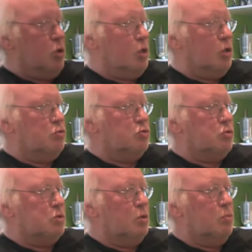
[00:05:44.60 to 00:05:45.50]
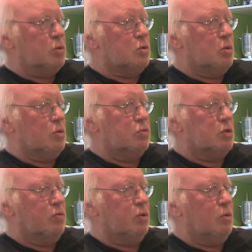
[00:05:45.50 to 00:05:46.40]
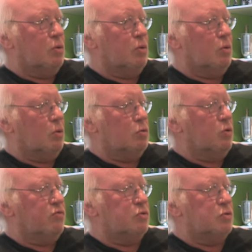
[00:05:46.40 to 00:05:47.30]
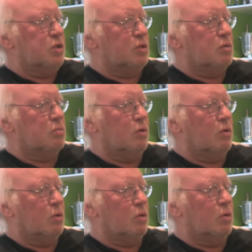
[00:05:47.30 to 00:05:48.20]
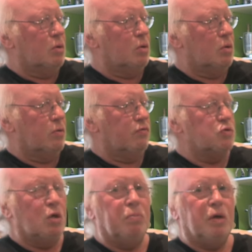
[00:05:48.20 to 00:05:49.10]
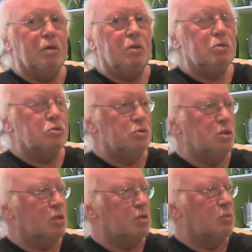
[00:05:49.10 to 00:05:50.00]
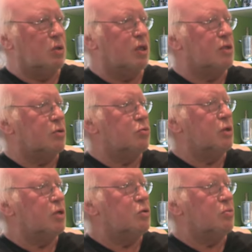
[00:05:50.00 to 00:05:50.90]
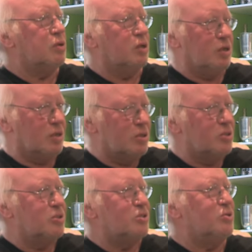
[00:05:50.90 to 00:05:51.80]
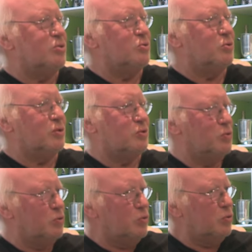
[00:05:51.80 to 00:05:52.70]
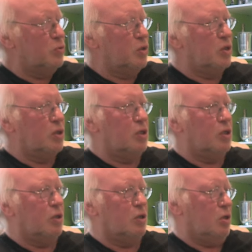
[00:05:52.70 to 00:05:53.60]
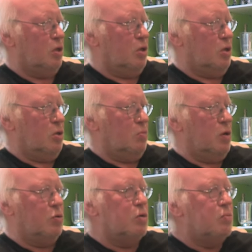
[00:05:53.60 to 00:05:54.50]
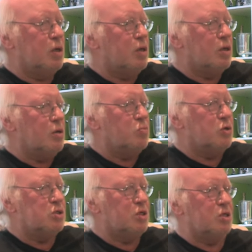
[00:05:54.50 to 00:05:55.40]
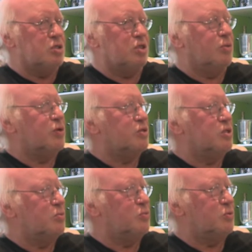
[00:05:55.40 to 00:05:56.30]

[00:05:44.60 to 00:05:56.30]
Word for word: le clé du succès, mais vous savez, on, doit vous certainement vous en parler. Je suis certainement catalogué comme quelqu'un d'exigeant, de rigoureux et mais oui, mais moi j'ai des principes.